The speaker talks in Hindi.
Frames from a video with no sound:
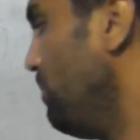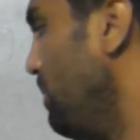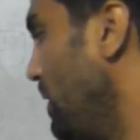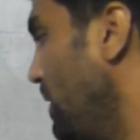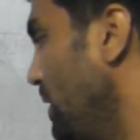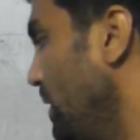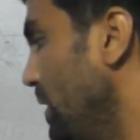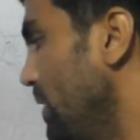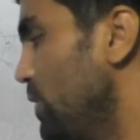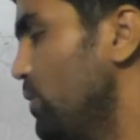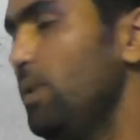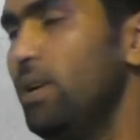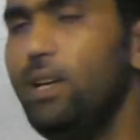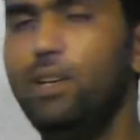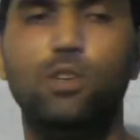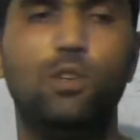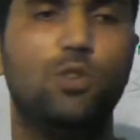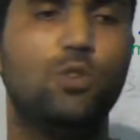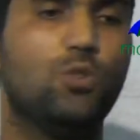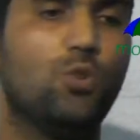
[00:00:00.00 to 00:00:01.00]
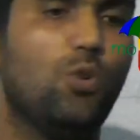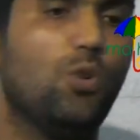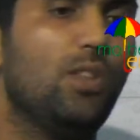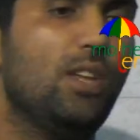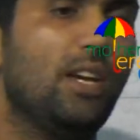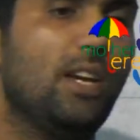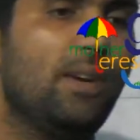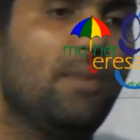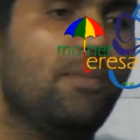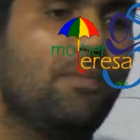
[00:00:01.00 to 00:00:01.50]
के बैक्टीरिया इसमें छोड़
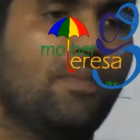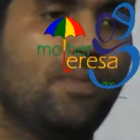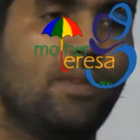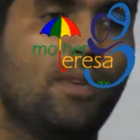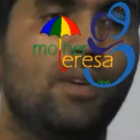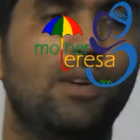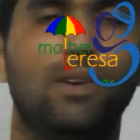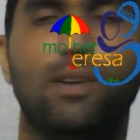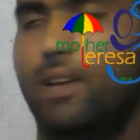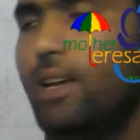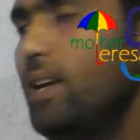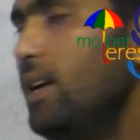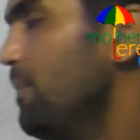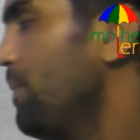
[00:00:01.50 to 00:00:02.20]
देंगे ठीक